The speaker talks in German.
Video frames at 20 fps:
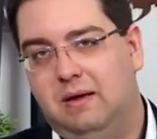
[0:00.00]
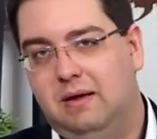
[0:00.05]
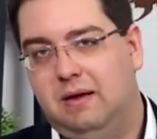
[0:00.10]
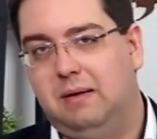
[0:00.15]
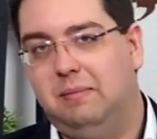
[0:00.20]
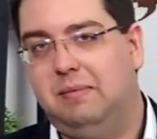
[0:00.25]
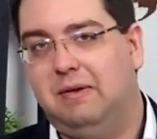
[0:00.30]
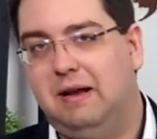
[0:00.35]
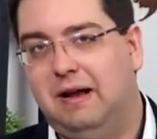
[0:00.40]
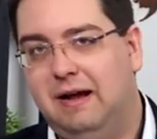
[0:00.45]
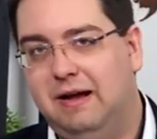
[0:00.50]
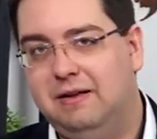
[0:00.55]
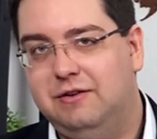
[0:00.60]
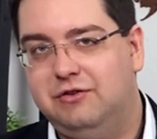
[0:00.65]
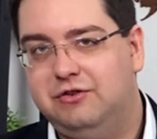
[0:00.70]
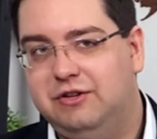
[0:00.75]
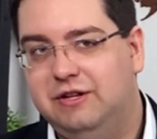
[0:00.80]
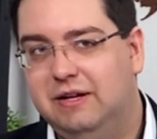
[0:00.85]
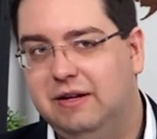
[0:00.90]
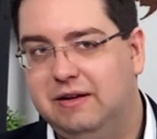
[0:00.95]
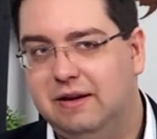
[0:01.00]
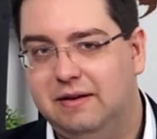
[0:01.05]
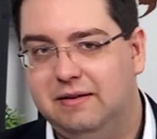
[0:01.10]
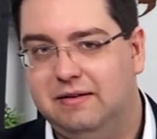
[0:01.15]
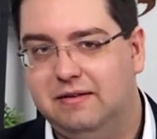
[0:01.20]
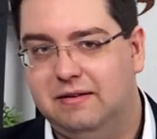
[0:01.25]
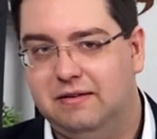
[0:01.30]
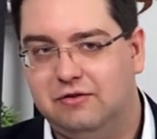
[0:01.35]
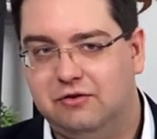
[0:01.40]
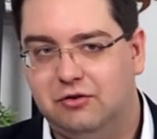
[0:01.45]
im kleinen Stil kann
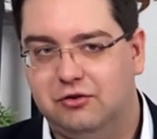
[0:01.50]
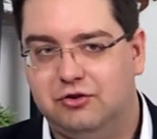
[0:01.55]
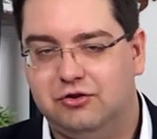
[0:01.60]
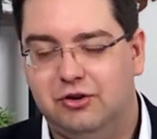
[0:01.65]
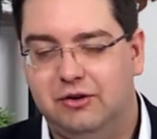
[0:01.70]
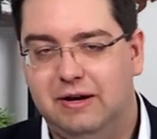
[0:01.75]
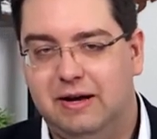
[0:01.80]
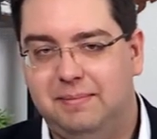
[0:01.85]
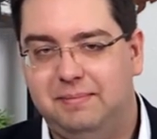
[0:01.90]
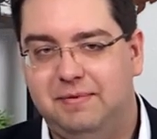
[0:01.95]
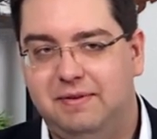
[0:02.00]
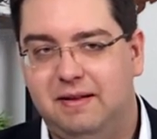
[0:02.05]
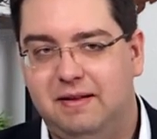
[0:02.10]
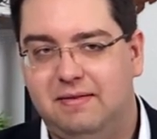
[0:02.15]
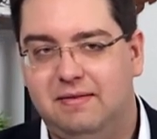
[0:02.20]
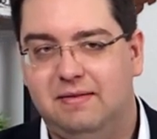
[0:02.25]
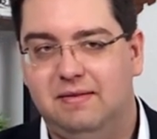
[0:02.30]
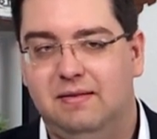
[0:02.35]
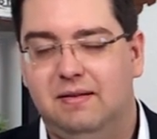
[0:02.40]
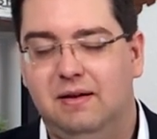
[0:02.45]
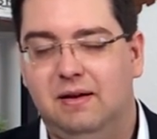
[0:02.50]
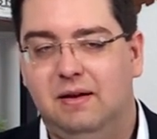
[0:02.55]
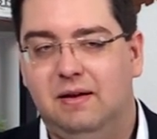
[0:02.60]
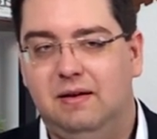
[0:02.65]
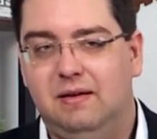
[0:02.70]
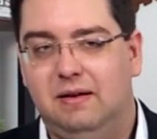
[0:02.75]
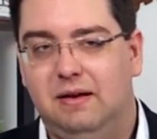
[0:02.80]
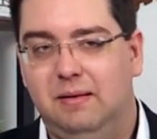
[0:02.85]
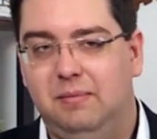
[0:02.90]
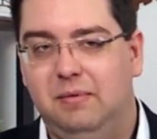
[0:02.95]
ich sie schon absetzen,
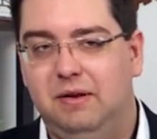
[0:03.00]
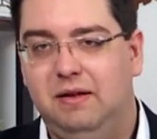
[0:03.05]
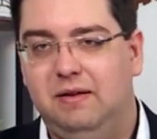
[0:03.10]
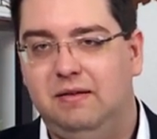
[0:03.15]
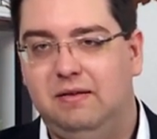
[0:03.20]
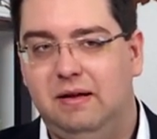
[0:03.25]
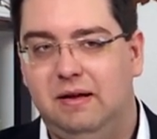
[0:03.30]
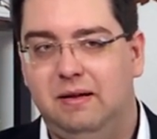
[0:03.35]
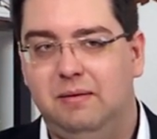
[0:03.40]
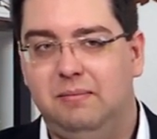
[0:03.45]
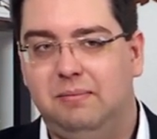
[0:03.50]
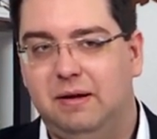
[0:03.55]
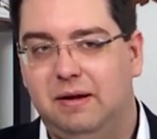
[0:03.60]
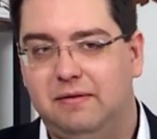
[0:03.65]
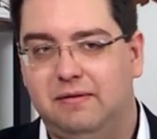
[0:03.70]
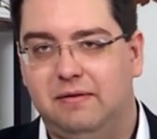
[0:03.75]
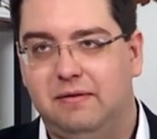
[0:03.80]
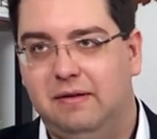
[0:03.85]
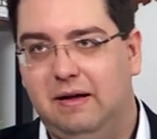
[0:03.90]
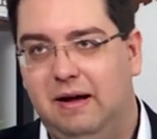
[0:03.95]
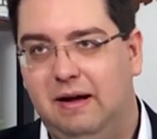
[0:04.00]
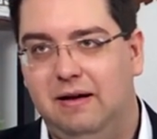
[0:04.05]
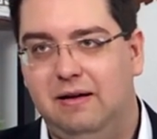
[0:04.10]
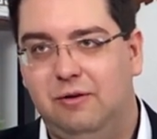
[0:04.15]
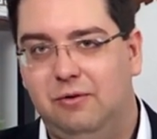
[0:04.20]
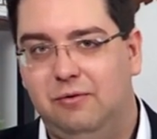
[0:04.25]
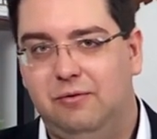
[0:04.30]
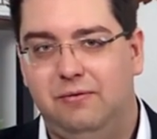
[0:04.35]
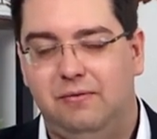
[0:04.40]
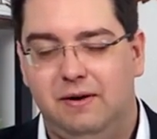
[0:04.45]
nämlich den
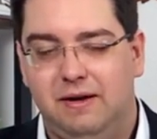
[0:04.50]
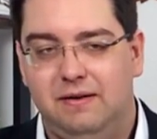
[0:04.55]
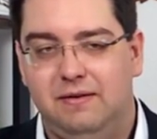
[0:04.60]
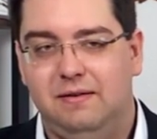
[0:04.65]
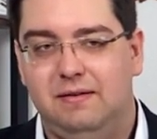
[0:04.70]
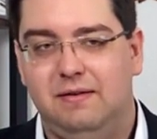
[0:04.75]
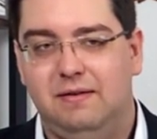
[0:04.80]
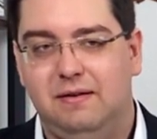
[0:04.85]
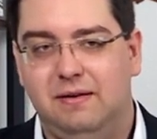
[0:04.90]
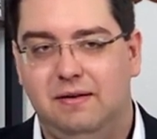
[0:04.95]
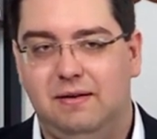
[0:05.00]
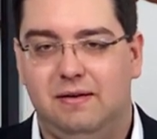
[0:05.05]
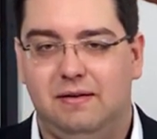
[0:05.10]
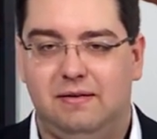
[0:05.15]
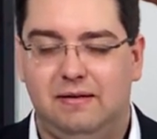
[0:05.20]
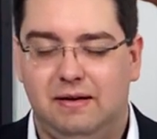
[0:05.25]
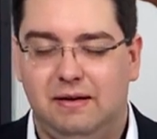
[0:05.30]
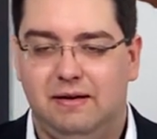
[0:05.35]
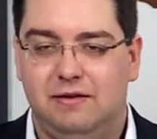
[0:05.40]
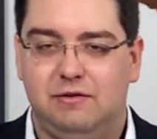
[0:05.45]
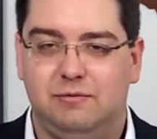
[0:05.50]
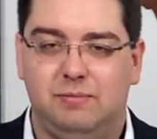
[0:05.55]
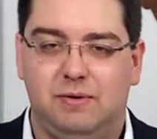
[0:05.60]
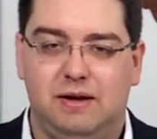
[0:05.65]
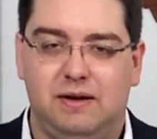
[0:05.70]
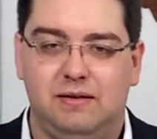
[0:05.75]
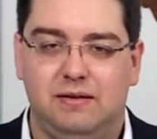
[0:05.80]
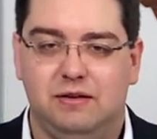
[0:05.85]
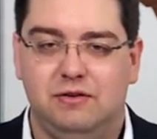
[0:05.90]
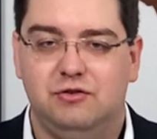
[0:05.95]
Personalaufwand, äh, der
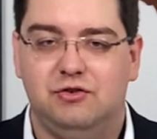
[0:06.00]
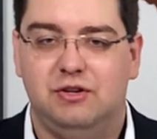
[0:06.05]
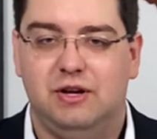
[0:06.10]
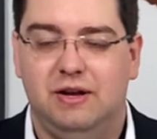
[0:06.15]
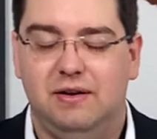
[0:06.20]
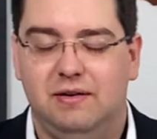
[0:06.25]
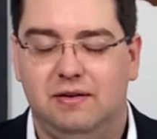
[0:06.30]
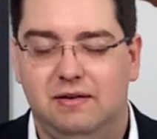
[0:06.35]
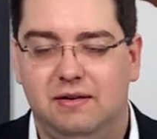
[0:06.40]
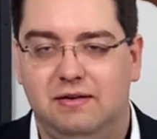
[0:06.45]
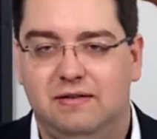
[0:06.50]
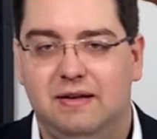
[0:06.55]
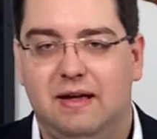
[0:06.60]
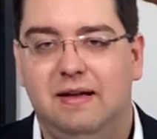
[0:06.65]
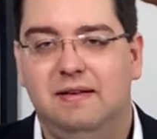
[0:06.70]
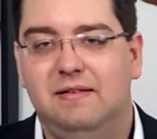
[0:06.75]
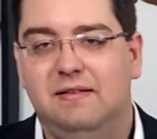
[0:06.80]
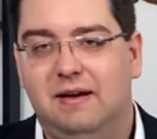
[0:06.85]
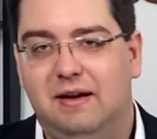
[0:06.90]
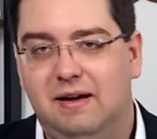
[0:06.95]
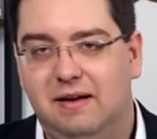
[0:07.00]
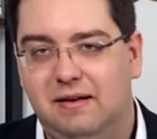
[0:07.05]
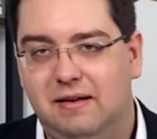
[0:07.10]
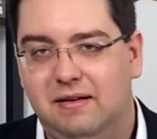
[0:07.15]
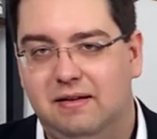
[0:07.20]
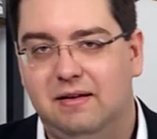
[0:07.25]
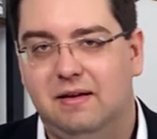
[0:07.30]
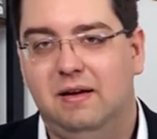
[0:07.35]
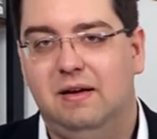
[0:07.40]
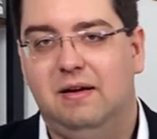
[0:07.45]
entsprechend entstanden ist,
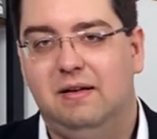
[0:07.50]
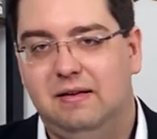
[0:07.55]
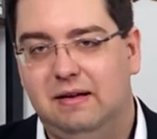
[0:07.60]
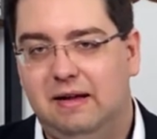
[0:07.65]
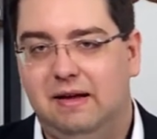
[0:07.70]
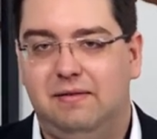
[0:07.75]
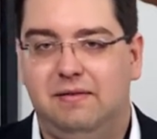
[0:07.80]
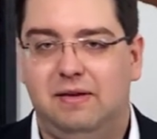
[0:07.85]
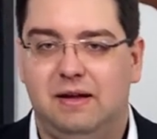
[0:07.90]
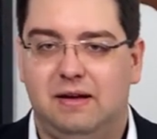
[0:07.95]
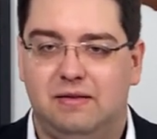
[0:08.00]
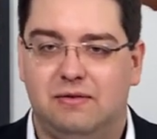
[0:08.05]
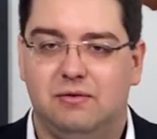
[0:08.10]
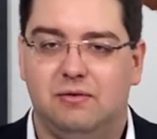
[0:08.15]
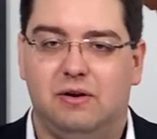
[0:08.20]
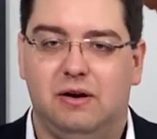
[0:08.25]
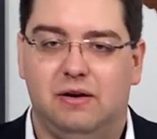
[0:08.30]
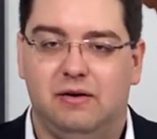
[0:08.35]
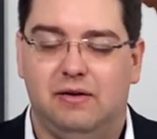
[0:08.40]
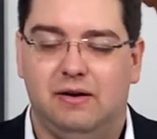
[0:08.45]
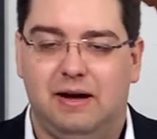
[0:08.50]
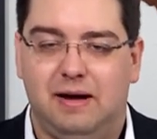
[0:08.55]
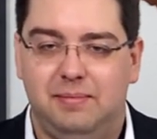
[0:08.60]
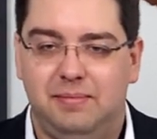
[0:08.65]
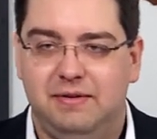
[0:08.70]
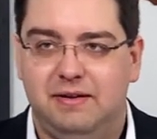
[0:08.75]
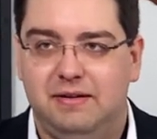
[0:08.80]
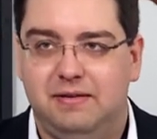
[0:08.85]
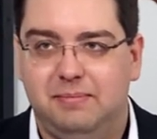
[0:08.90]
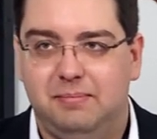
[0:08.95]
anteilig, der wäre sogar noch
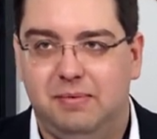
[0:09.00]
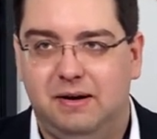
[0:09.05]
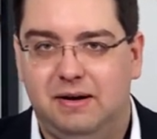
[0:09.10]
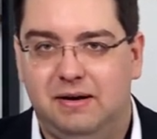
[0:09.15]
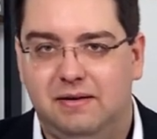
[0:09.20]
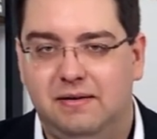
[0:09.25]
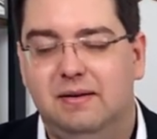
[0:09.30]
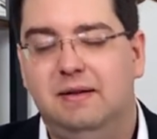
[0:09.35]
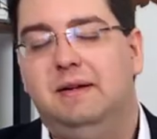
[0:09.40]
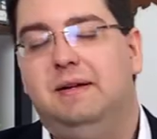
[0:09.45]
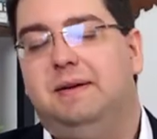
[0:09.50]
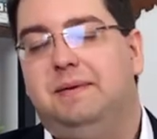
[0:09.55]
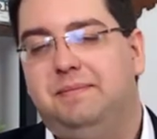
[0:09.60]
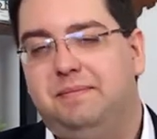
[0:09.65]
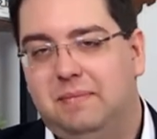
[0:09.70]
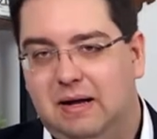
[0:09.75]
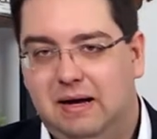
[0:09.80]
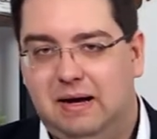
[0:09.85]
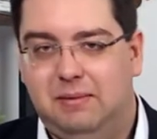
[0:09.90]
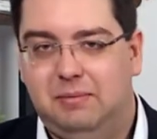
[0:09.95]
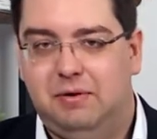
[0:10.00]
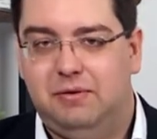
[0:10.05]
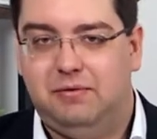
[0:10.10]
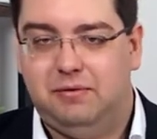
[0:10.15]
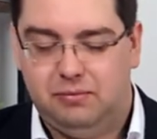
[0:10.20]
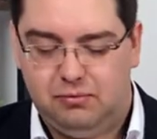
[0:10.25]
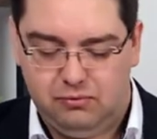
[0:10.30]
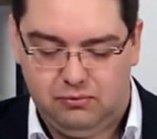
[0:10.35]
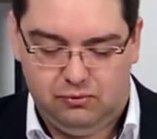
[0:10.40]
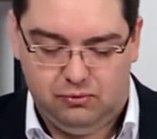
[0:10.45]
absetzbar. Aber
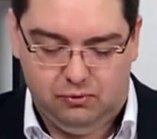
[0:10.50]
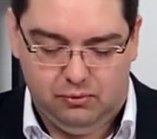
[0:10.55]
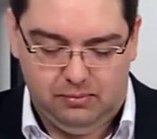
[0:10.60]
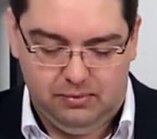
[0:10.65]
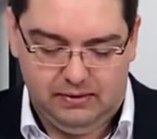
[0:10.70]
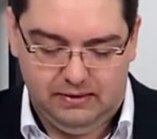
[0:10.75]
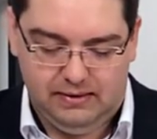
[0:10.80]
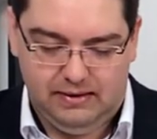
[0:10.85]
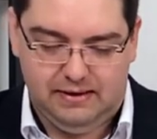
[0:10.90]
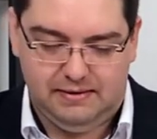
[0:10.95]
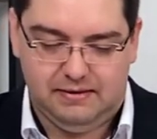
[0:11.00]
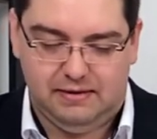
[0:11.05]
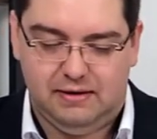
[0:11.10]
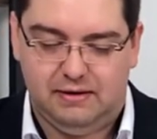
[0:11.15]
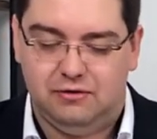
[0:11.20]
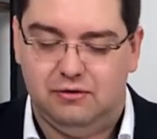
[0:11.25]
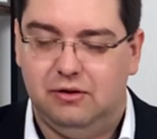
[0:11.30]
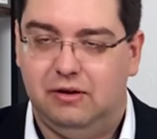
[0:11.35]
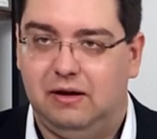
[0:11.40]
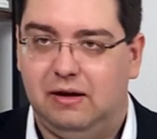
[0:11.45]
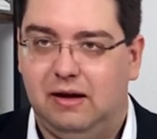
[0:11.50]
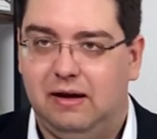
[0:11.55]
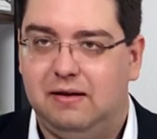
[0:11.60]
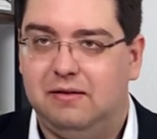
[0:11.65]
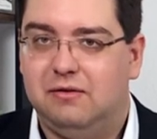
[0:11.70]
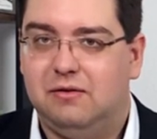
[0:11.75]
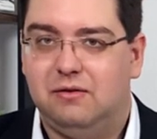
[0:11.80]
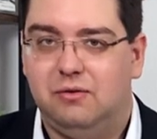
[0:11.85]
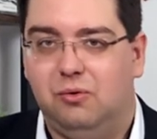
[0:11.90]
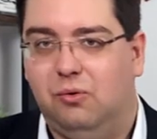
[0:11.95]
vom Groben hat er natürlich
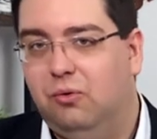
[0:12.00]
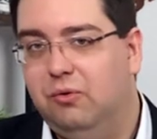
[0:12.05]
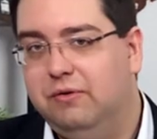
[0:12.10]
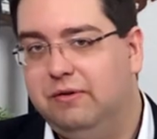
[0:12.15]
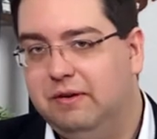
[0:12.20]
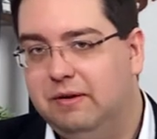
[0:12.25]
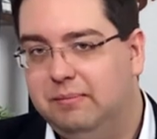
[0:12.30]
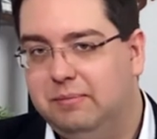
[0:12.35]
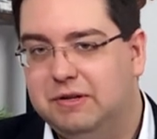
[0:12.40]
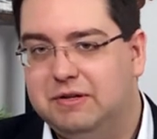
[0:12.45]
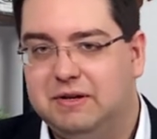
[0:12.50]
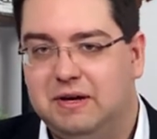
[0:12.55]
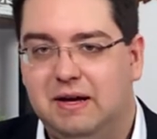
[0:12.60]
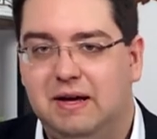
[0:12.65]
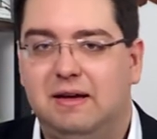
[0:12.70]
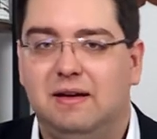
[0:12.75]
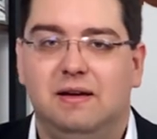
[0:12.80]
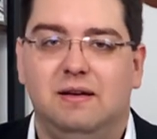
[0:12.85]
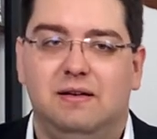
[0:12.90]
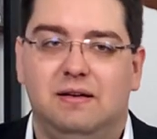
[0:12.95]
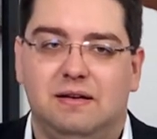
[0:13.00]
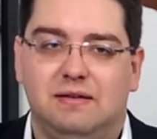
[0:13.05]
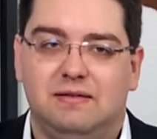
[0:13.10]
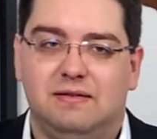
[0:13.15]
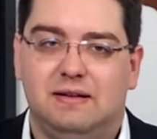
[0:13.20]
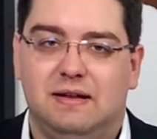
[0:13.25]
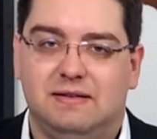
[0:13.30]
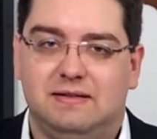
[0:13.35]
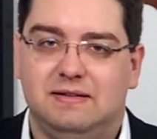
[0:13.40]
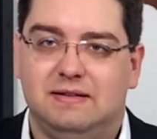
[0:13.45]
recht, große Beträge
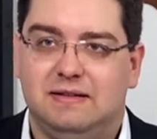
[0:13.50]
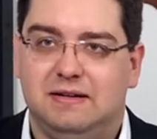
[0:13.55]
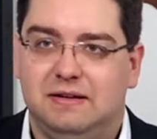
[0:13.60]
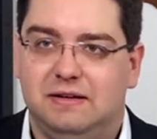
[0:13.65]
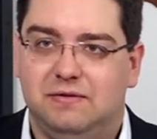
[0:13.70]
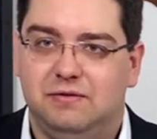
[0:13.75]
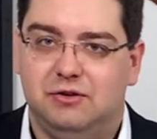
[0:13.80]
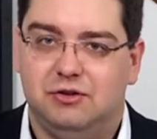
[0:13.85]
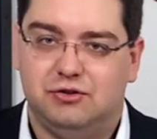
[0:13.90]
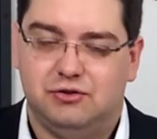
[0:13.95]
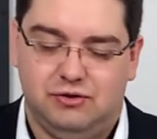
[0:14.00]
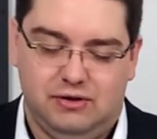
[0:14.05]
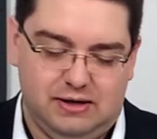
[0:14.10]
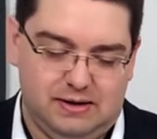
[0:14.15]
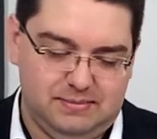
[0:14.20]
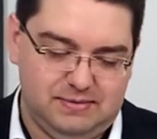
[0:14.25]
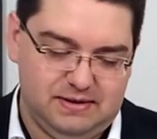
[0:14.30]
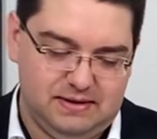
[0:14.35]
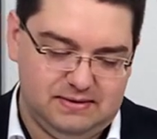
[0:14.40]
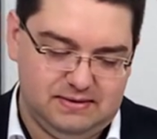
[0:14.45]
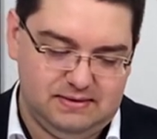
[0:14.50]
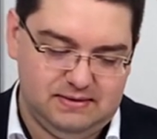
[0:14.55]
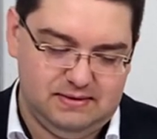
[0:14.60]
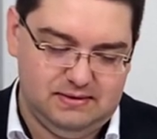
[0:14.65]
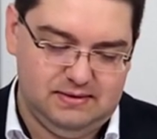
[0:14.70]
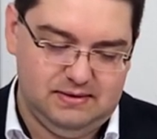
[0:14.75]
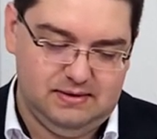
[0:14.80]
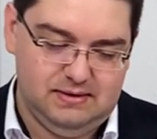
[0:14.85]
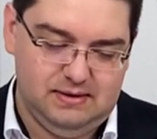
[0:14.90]
lassen, lassen sie da nicht von der Steuer absetzen.